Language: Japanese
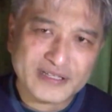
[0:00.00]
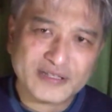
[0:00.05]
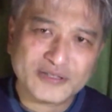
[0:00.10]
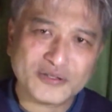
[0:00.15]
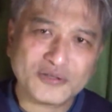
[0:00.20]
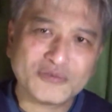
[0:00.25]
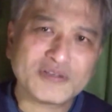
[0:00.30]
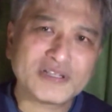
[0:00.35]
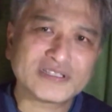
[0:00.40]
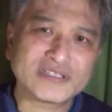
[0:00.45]

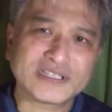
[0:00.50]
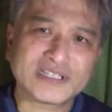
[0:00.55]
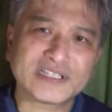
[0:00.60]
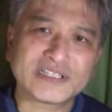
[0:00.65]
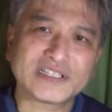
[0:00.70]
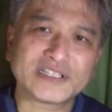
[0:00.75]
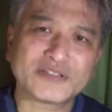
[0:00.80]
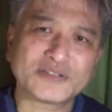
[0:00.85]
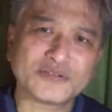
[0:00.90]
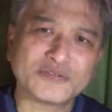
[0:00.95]
デュアーズ買っ
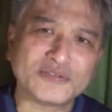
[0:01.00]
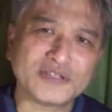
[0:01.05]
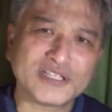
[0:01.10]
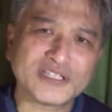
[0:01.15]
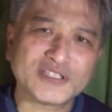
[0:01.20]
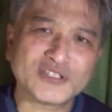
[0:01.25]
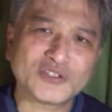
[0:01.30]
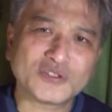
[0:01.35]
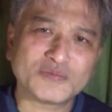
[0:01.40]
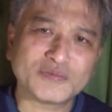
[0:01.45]
た時の
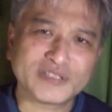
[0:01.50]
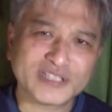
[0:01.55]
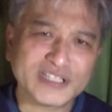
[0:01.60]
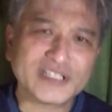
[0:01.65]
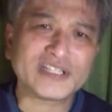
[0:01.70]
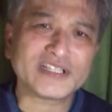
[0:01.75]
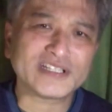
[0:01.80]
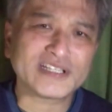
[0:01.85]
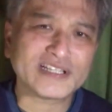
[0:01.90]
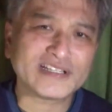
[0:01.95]
レシートも出
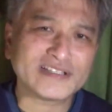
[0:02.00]
てきた